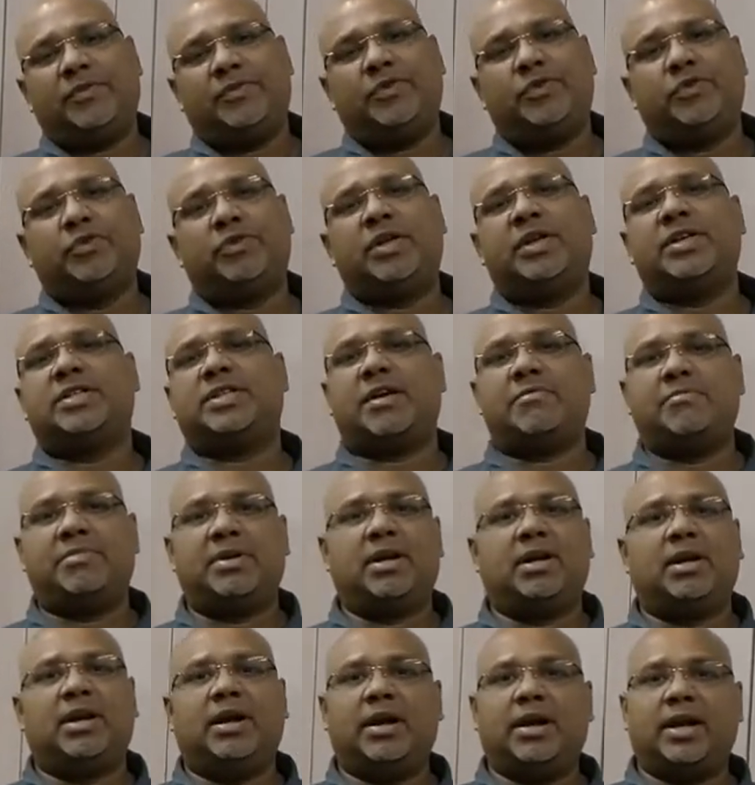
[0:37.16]
सीखा मैं आपको
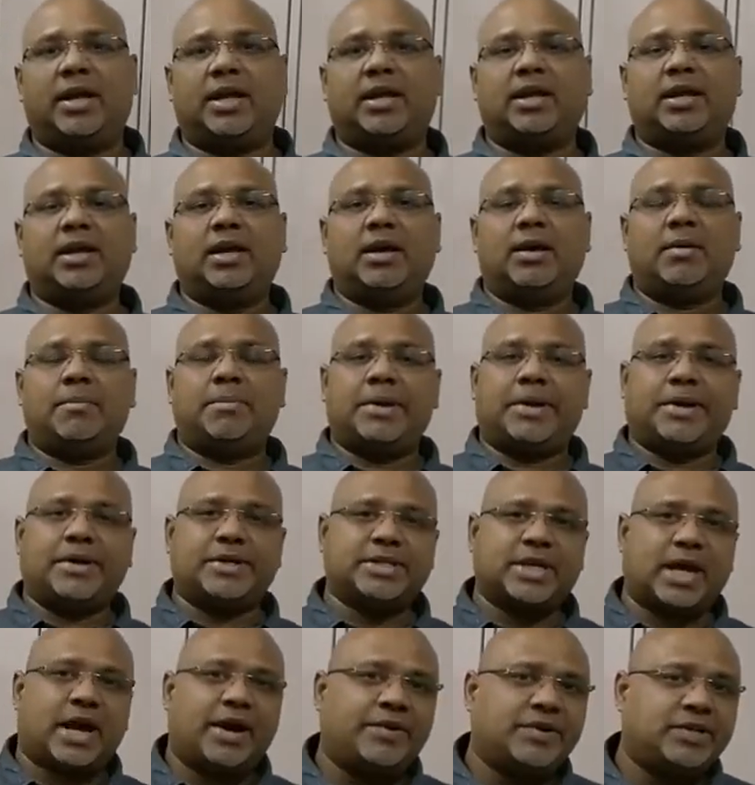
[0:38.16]
बताना चाहता हूँ
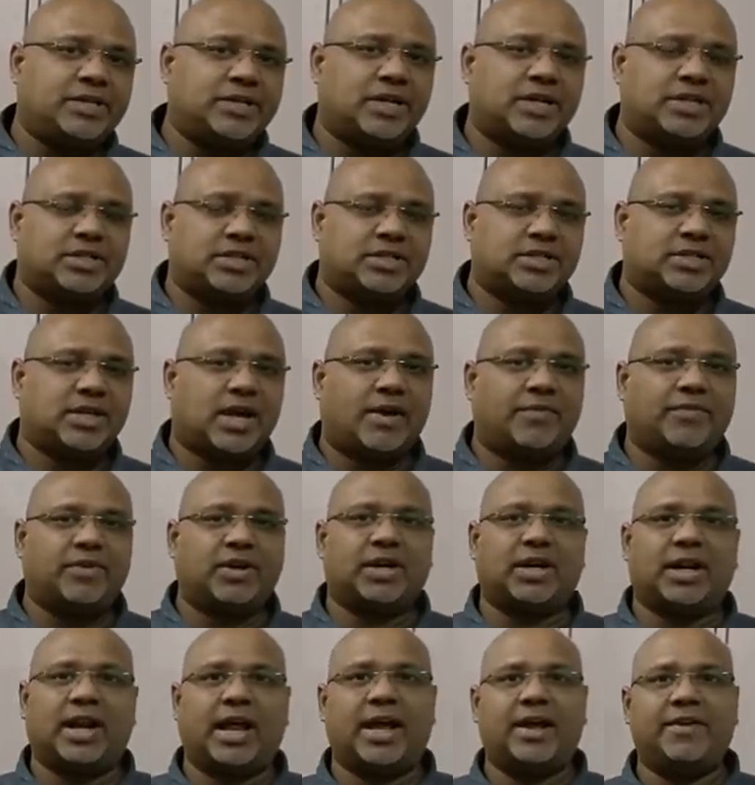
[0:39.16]
क्योंकि हमारी कलिसिया
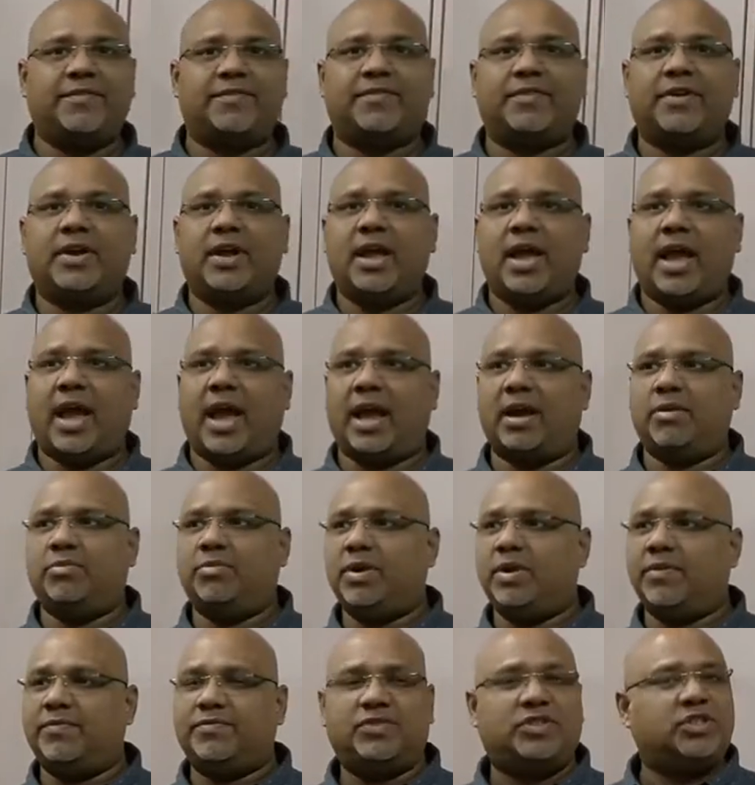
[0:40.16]
कवनंट लाइफ है और
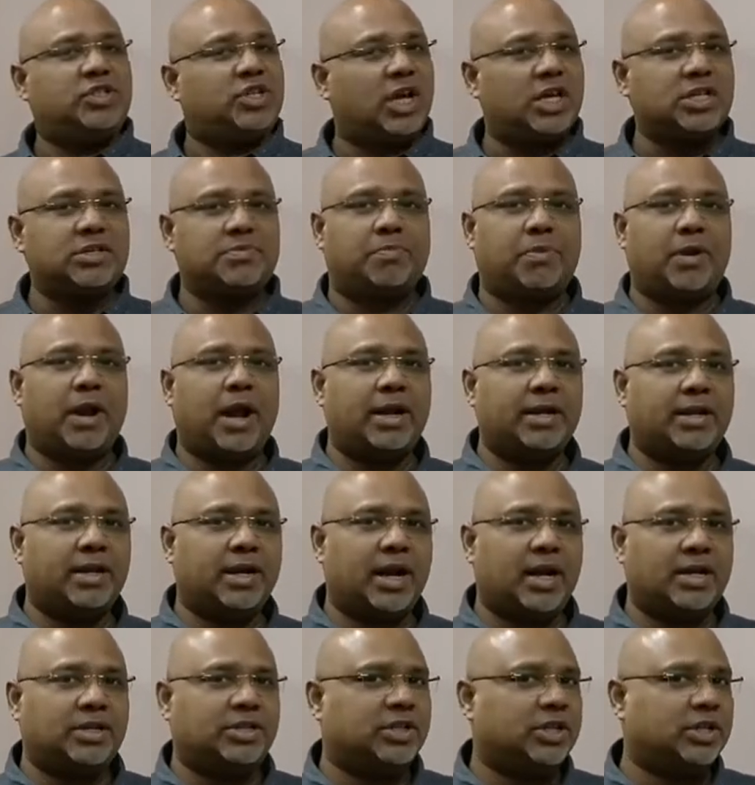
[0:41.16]
हाल ही में दो साल पहले
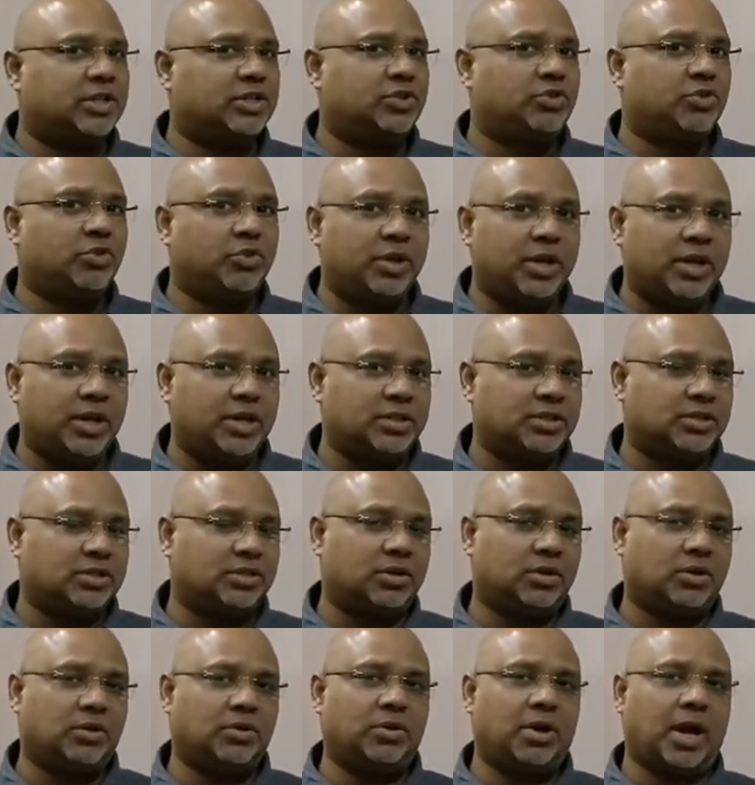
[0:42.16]
हमने स्थापित किया और
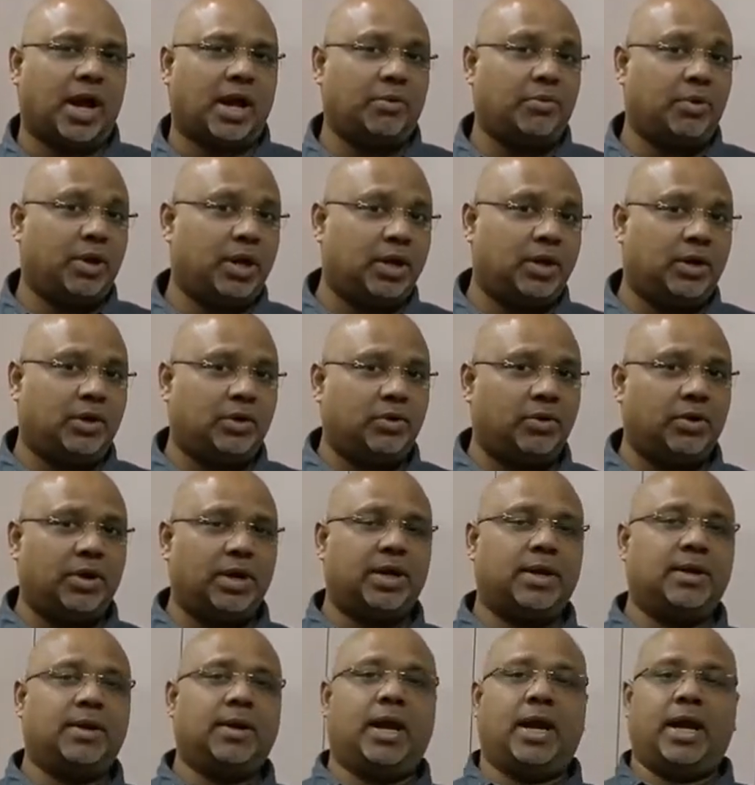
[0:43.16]
हम लोग लगातार बढ़
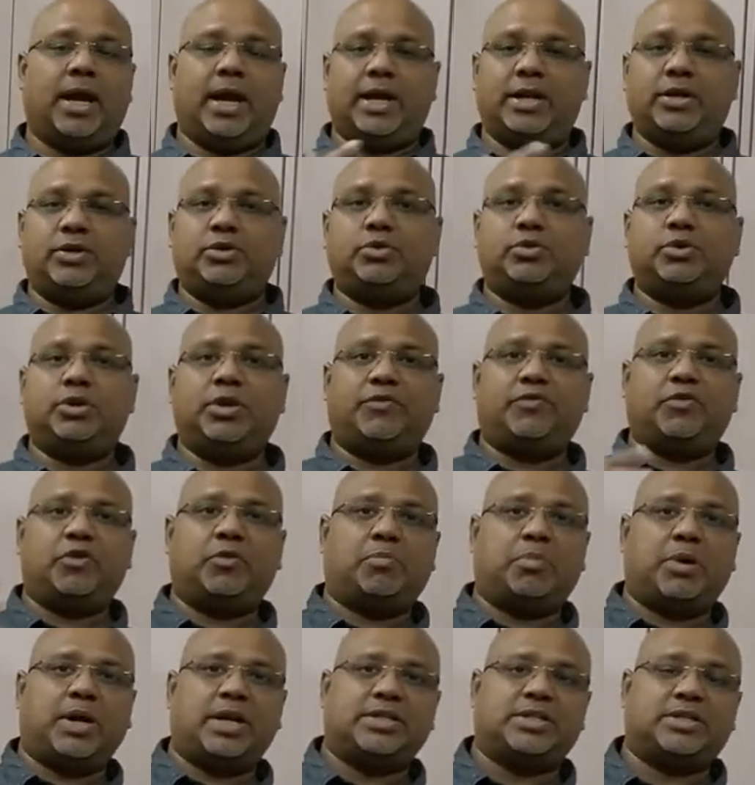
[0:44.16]
रहे हैं दो भिन्न
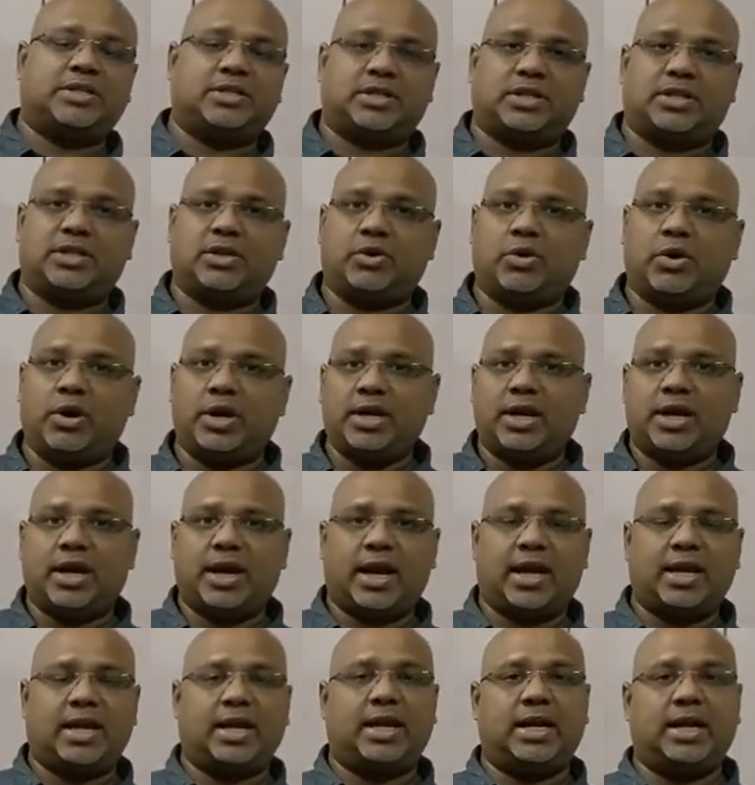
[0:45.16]
जगहों पर नोएडा
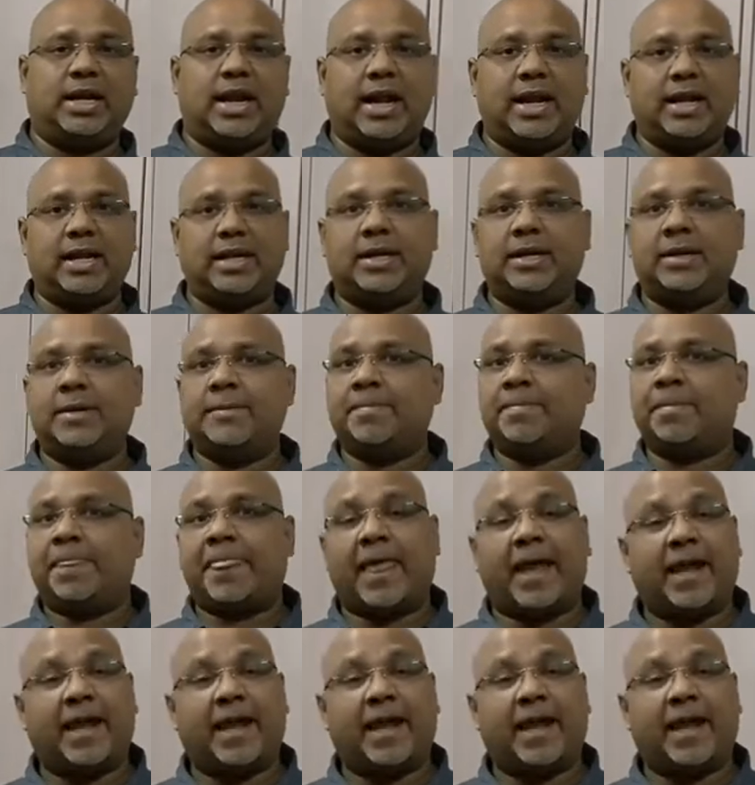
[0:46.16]
और दिल्ली में